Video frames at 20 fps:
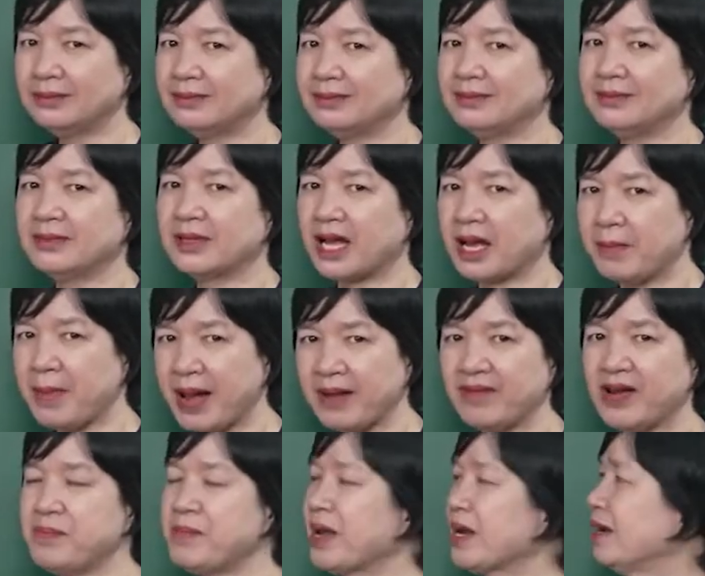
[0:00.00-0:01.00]
ừ, cả ba
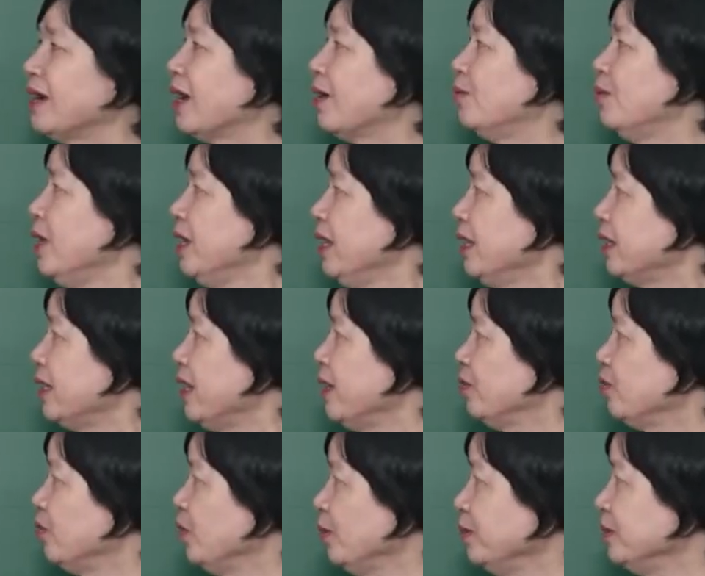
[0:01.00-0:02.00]
văn bản đọc
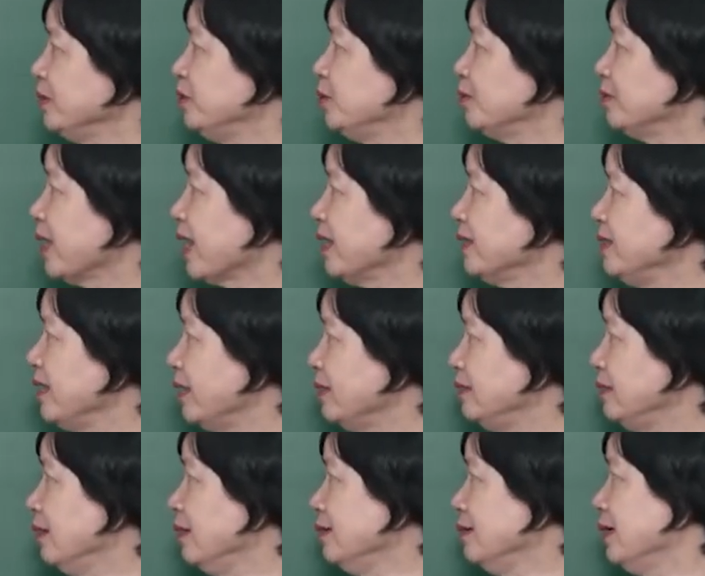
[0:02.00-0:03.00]
đều giúp cho chúng ta nhận
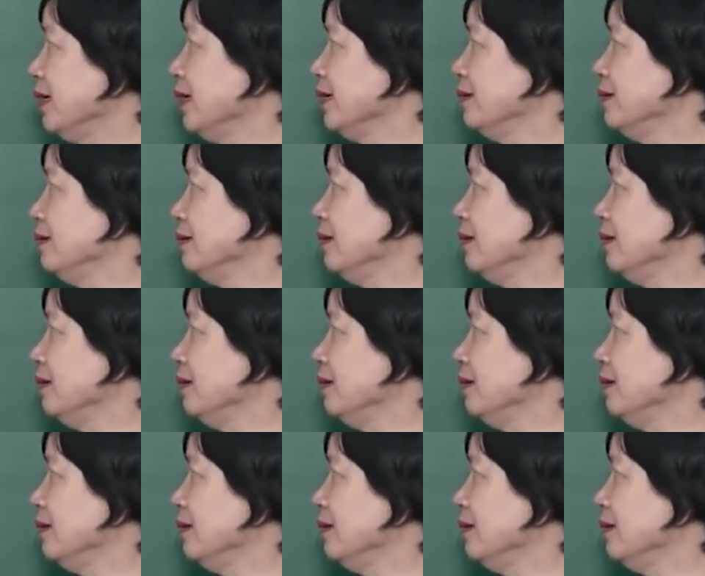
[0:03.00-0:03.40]
thức này,